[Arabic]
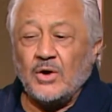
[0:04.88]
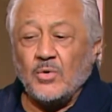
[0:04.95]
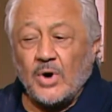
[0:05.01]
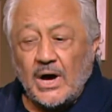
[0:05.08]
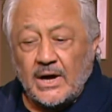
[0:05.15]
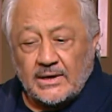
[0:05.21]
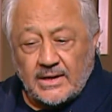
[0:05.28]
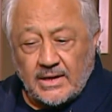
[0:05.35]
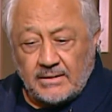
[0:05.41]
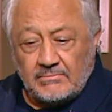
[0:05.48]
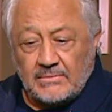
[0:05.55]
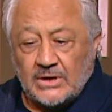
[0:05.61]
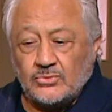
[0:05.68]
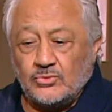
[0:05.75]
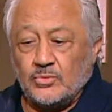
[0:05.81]
حوار
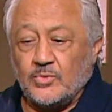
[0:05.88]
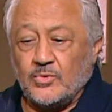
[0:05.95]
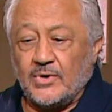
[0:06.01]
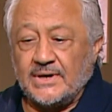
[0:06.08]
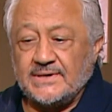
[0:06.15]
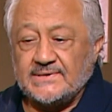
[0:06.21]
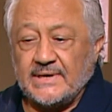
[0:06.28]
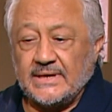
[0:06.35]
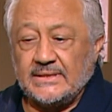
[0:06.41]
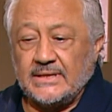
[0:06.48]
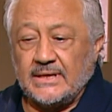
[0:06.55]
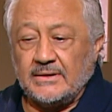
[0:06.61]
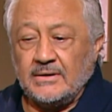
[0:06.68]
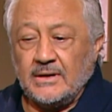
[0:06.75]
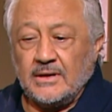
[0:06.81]
كان مكتوب كويس
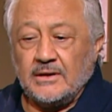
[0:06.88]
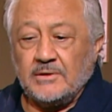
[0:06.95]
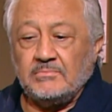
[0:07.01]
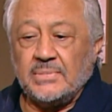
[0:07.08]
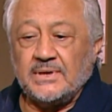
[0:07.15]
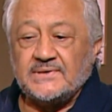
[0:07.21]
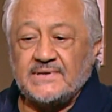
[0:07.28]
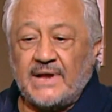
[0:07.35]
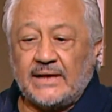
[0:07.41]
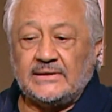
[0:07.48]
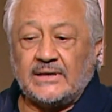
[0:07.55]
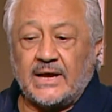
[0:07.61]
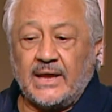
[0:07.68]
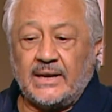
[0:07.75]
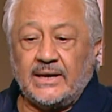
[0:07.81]
جدا
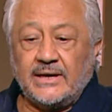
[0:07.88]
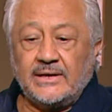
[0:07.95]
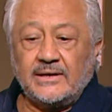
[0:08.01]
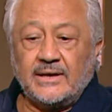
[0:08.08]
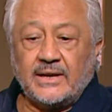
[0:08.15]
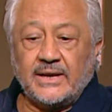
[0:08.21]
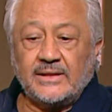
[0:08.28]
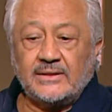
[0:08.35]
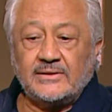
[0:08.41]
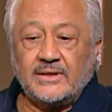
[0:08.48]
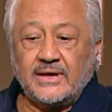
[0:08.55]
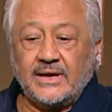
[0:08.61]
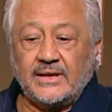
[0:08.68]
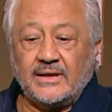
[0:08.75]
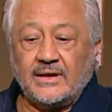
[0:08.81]
بيساعدك على انك انت
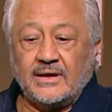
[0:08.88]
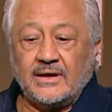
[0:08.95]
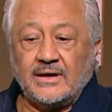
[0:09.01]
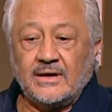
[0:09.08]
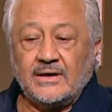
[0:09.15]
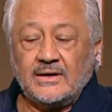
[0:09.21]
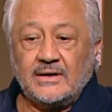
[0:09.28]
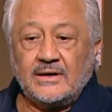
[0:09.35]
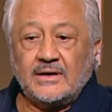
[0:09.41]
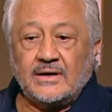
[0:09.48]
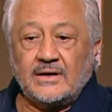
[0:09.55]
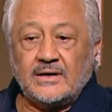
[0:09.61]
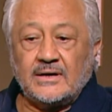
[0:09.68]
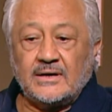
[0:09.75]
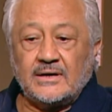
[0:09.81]
آه،
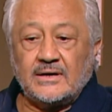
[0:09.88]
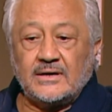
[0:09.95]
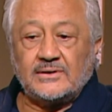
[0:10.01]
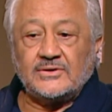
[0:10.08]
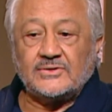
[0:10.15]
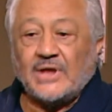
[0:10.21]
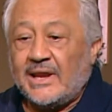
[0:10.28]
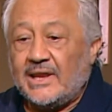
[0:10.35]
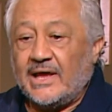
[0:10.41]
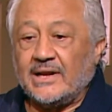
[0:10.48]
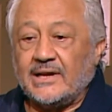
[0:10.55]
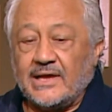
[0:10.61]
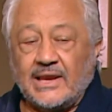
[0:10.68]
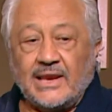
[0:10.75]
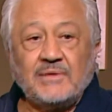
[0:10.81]
آه، آه، تطلع
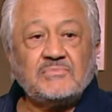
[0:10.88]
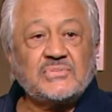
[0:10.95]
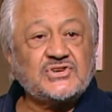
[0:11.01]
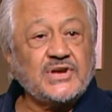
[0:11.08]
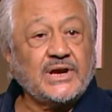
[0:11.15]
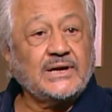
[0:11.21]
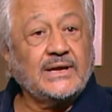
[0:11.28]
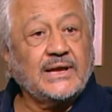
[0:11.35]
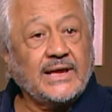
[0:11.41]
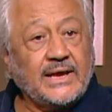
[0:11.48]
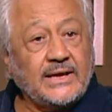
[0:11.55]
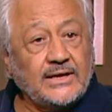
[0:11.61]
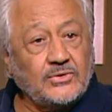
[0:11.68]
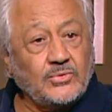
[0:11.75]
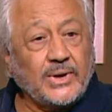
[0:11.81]
الكلام بشكل
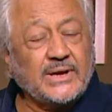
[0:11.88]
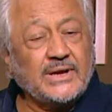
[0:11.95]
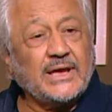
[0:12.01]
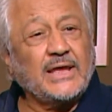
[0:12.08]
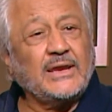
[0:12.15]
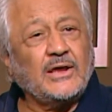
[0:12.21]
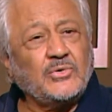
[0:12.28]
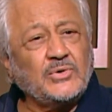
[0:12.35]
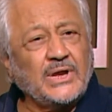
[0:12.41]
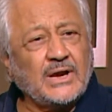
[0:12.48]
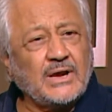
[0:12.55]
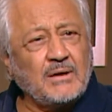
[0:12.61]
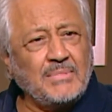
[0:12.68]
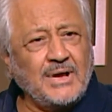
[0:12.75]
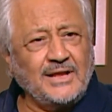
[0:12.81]
جيد وان كان
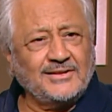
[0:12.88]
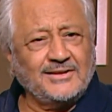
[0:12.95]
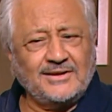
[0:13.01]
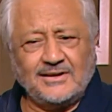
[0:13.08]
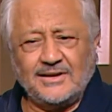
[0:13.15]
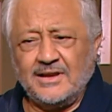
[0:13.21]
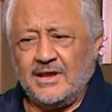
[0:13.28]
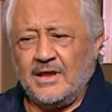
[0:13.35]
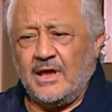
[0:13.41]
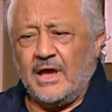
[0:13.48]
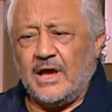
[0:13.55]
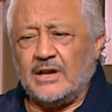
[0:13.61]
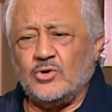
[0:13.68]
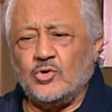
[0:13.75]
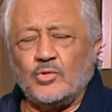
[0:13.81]
هناك بعض
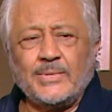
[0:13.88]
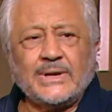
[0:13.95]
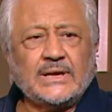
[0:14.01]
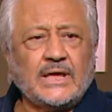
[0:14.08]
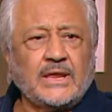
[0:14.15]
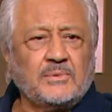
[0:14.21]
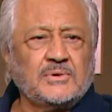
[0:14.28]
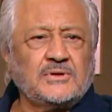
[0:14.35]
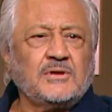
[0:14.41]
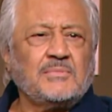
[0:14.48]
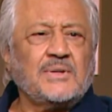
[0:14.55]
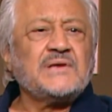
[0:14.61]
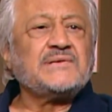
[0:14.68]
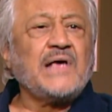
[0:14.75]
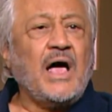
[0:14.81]
الجمل كانت
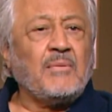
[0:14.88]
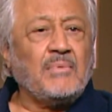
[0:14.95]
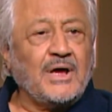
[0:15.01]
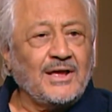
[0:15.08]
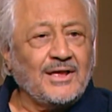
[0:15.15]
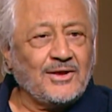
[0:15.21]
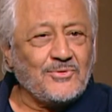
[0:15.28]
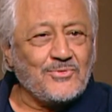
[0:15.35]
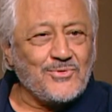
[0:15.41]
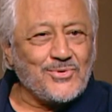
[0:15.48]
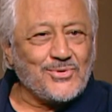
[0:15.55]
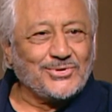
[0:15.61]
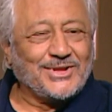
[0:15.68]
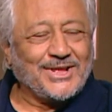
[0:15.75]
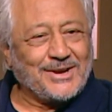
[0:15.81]
بتبقى صعبه
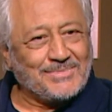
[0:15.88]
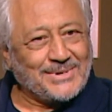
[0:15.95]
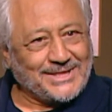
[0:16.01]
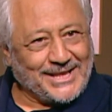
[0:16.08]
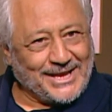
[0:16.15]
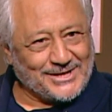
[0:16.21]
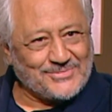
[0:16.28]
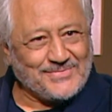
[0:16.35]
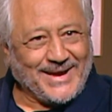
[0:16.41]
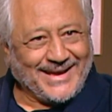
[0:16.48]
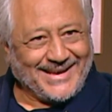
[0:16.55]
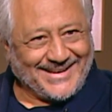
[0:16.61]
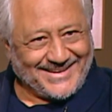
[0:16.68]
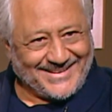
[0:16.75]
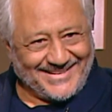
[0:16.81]
وكنت انا بتناقش
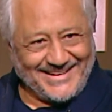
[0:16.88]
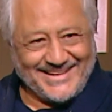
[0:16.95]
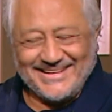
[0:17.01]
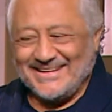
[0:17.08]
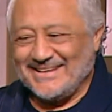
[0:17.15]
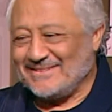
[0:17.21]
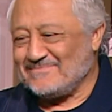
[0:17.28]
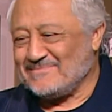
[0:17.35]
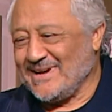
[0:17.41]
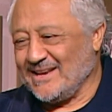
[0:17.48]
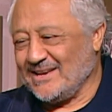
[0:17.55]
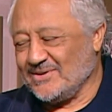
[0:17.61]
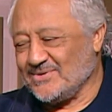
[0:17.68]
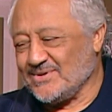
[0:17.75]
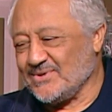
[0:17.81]
معاها الحقيقه مع
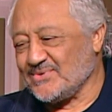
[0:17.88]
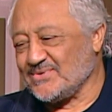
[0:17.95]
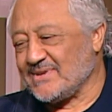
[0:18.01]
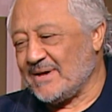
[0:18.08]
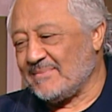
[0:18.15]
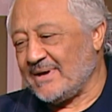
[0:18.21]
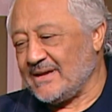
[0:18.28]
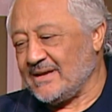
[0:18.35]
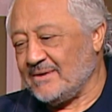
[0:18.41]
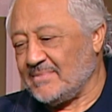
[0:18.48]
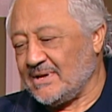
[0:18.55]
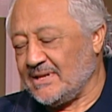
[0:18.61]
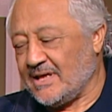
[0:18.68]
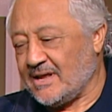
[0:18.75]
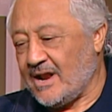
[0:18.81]
الاستاذ اسامه
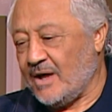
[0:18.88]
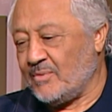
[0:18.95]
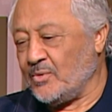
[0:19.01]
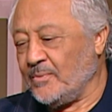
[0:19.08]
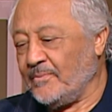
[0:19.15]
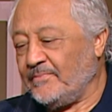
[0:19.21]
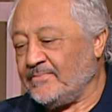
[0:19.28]
ايام الله يرحمه